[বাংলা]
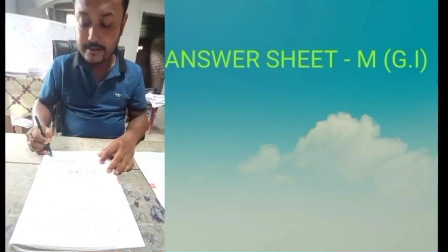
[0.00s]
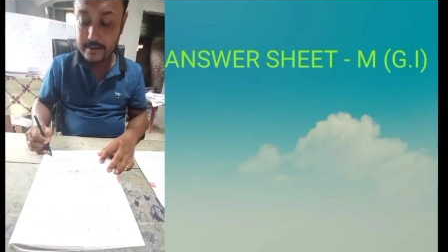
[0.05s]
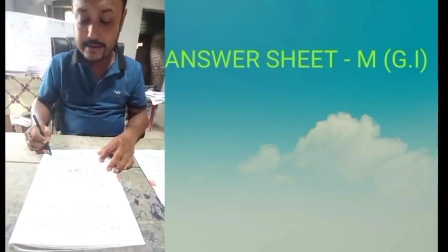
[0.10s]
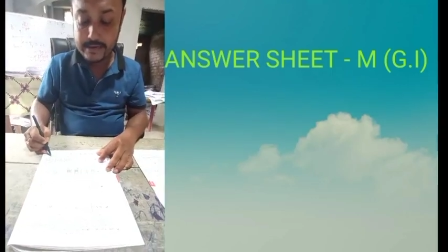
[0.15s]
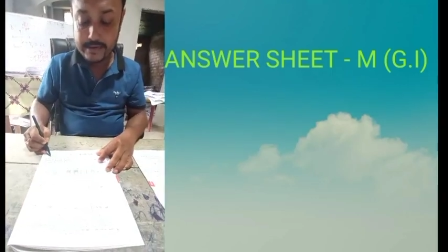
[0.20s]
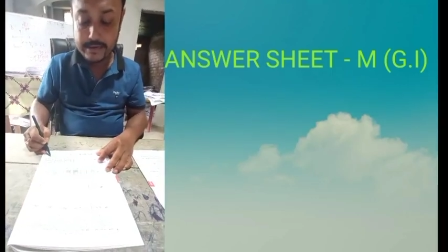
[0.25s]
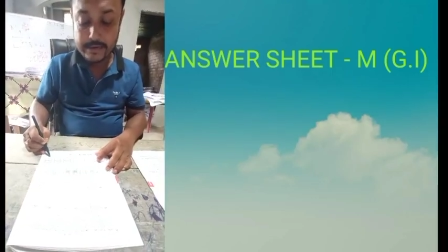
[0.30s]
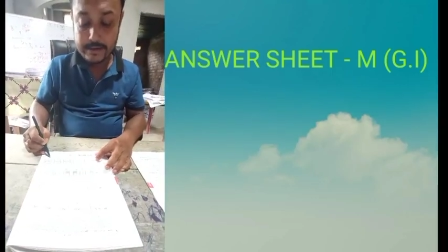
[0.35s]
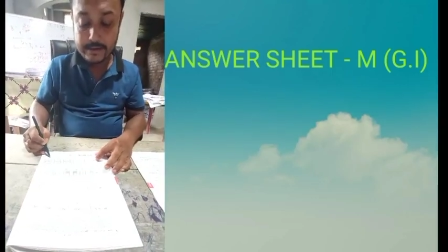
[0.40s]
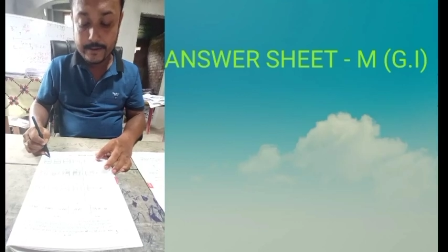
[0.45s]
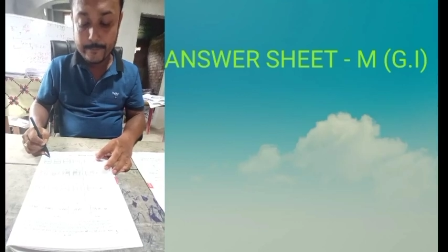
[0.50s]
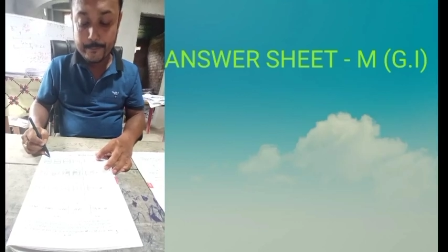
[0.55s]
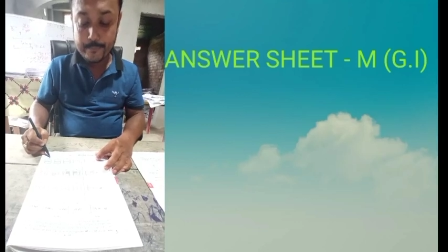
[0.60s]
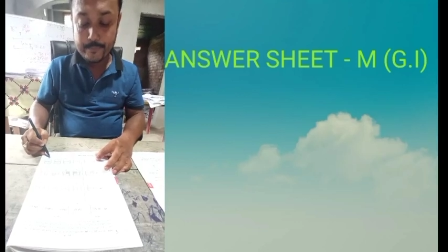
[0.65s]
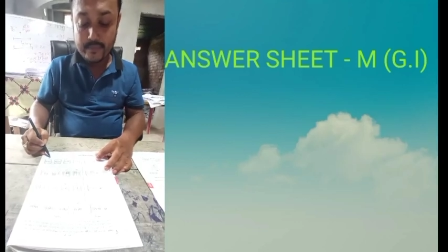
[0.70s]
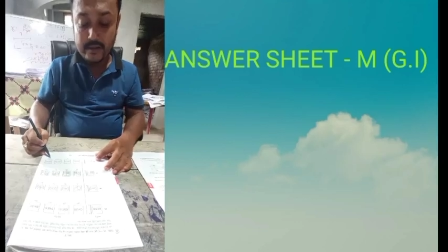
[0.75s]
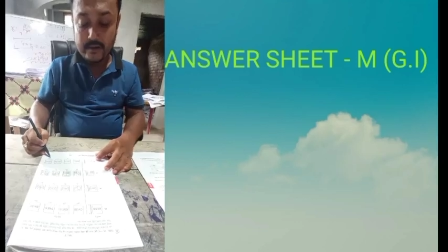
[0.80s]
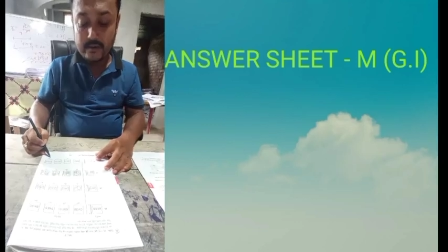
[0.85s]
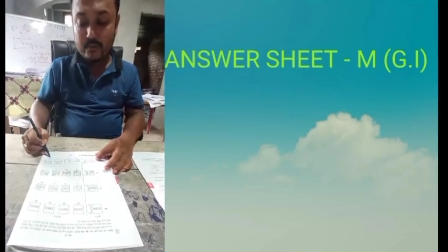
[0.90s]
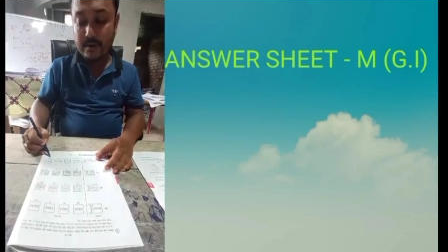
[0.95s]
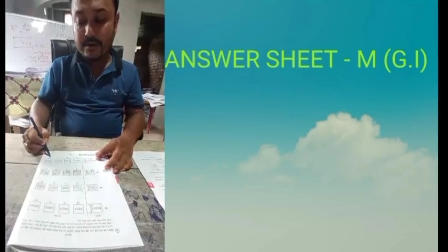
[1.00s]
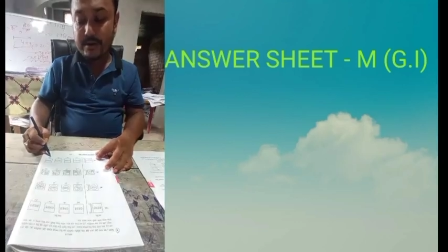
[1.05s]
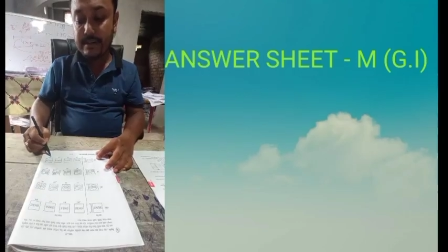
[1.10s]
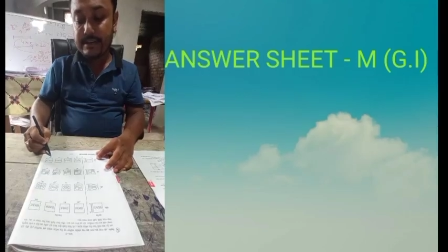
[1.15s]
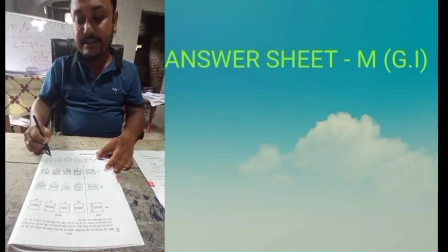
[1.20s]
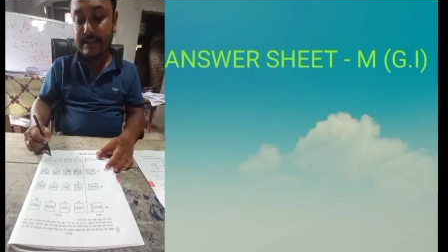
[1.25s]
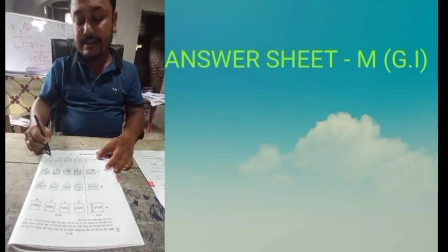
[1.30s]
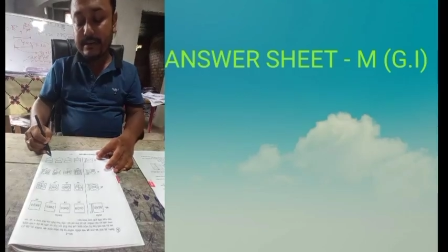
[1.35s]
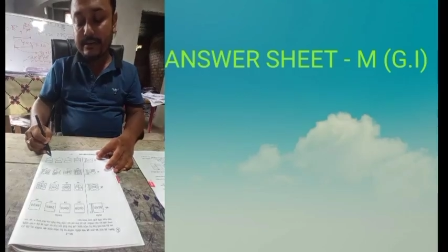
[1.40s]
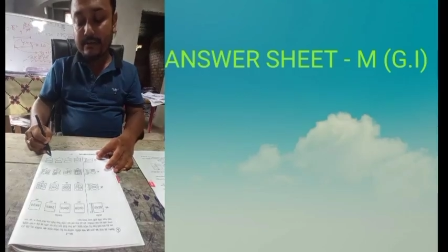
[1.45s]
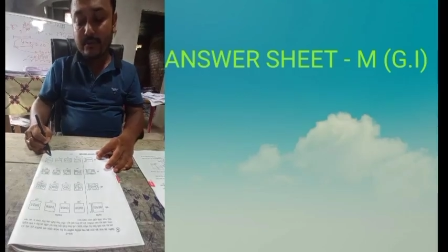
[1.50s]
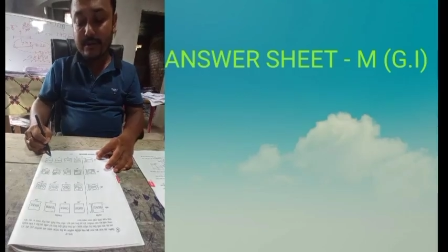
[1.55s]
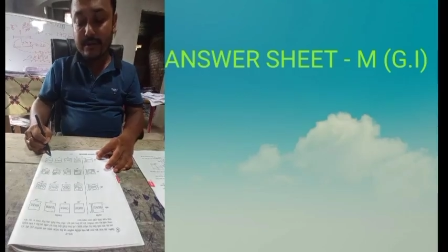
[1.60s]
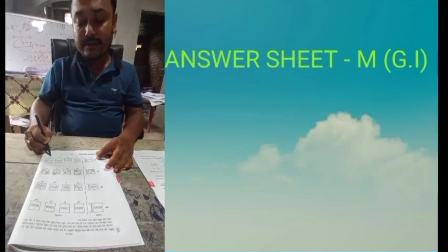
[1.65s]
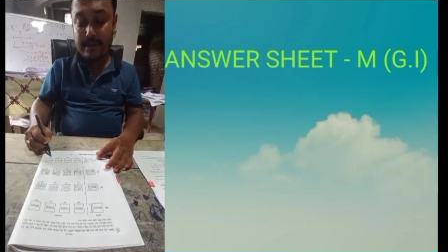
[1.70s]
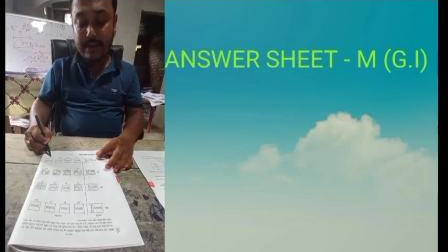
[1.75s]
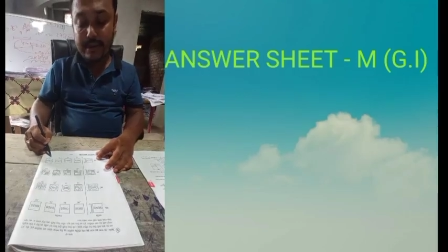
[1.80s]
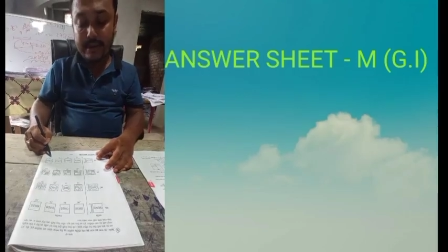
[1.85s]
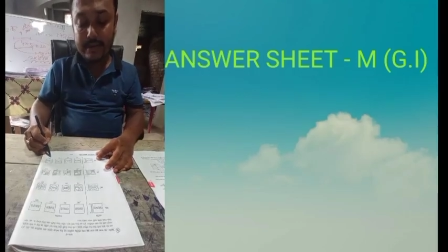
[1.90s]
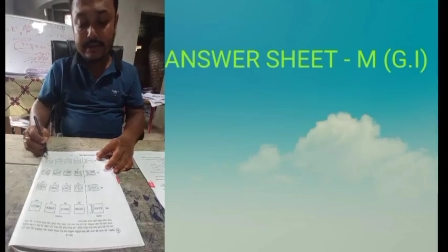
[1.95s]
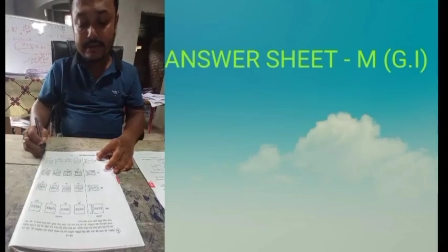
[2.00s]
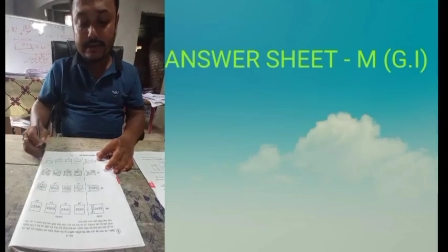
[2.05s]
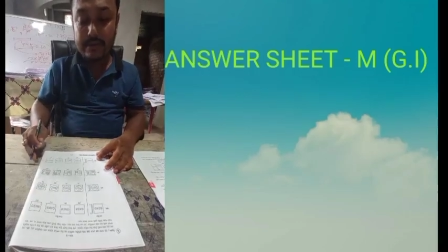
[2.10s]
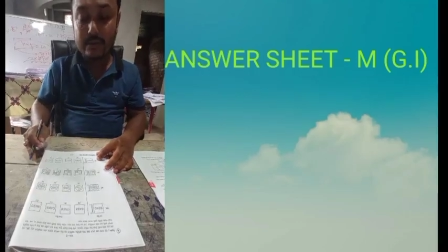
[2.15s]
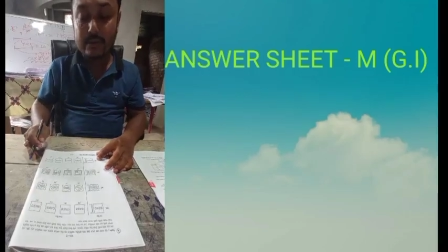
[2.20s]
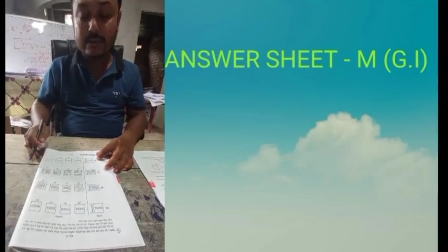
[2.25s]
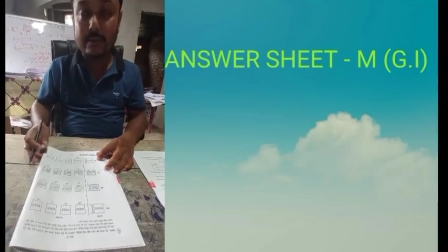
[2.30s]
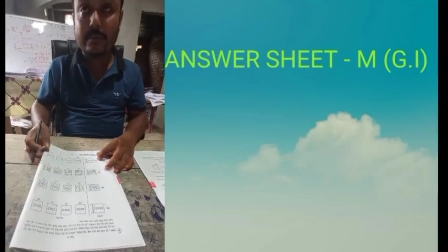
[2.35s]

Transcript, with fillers: ডি টোয়েন্টি ডি টোয়েন্টি এইট কিন্তু